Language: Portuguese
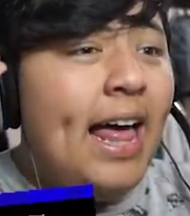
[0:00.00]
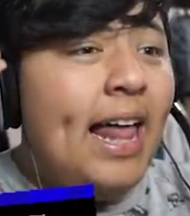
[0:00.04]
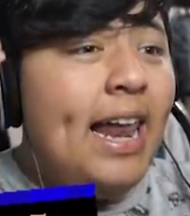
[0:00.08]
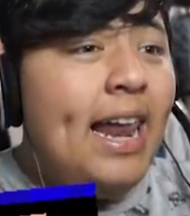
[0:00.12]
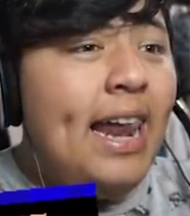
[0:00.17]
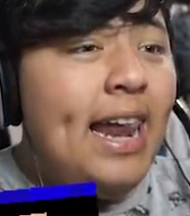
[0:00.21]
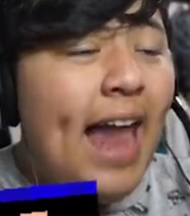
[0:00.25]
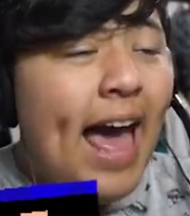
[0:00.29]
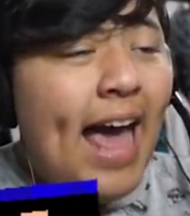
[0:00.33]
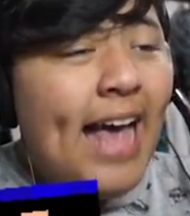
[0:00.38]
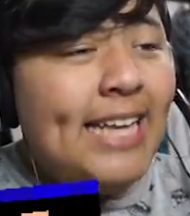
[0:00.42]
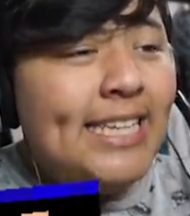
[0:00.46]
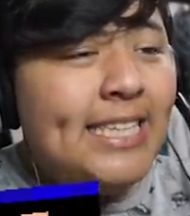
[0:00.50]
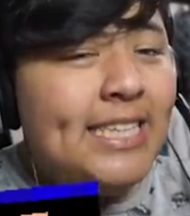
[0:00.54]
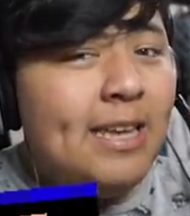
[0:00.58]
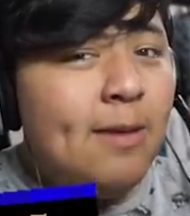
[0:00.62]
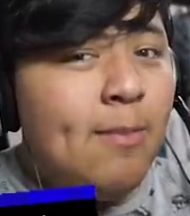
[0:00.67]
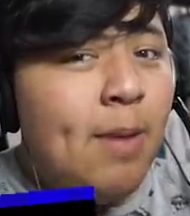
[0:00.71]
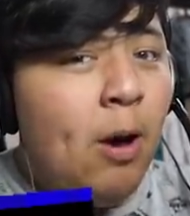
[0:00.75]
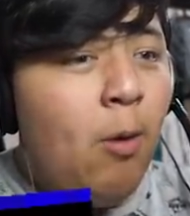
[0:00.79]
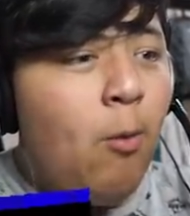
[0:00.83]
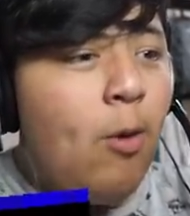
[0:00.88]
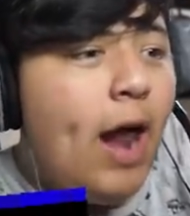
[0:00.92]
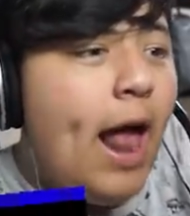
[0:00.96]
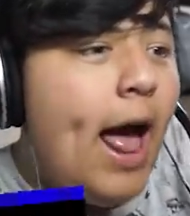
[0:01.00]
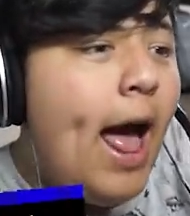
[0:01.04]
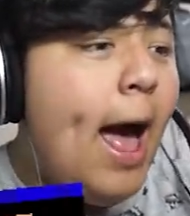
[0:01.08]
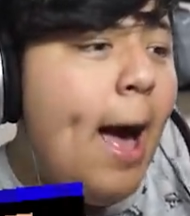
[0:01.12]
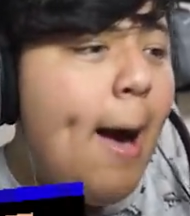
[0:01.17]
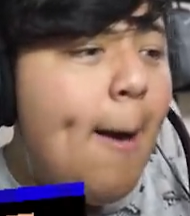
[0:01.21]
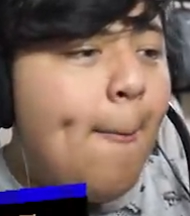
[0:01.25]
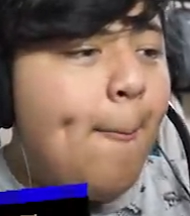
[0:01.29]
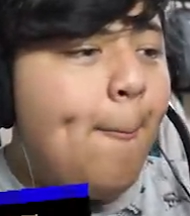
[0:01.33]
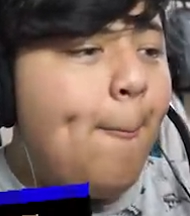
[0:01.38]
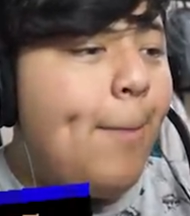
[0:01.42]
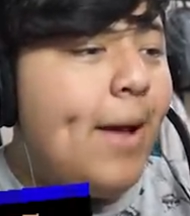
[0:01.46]
lá em Simão lá
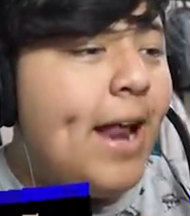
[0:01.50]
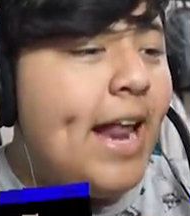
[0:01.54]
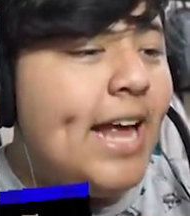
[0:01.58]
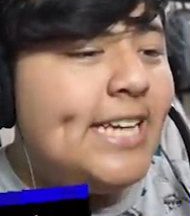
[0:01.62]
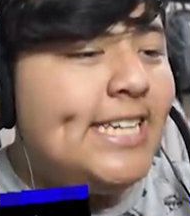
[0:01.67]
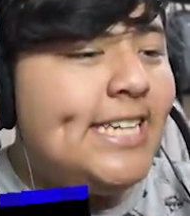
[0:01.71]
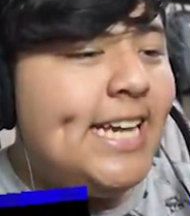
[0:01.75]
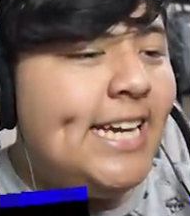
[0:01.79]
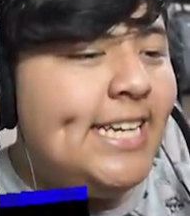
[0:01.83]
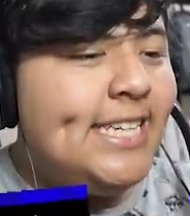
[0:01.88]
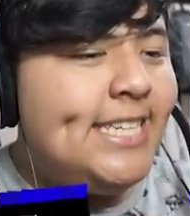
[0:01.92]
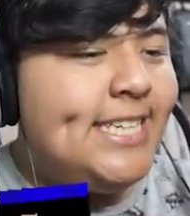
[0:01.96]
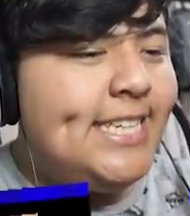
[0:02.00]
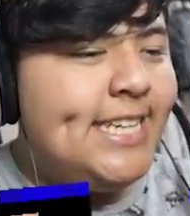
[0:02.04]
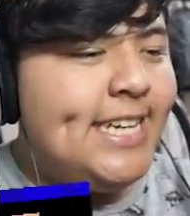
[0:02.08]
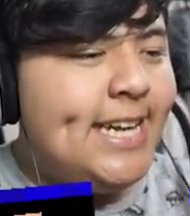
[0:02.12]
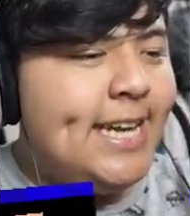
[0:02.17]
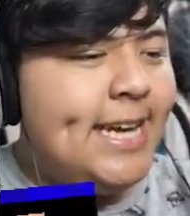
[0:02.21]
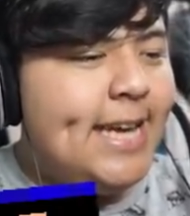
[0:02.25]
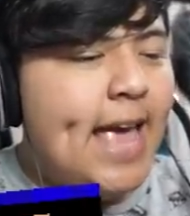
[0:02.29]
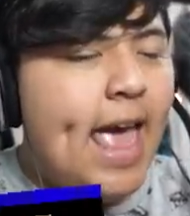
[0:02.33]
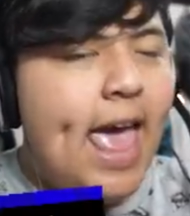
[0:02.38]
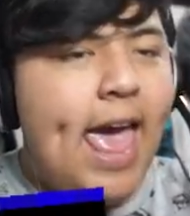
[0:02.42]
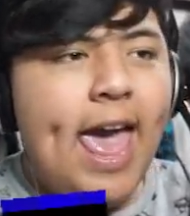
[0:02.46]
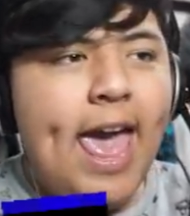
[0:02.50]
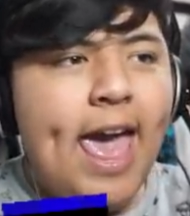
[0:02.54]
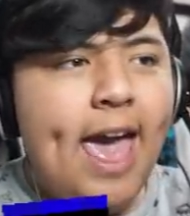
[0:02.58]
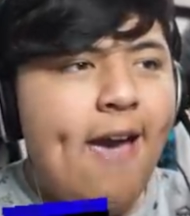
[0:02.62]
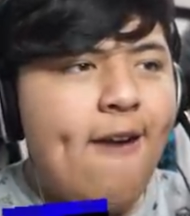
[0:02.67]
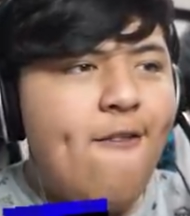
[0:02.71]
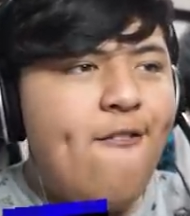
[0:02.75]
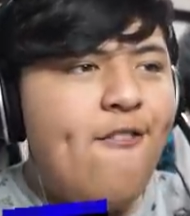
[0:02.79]
pra gente é,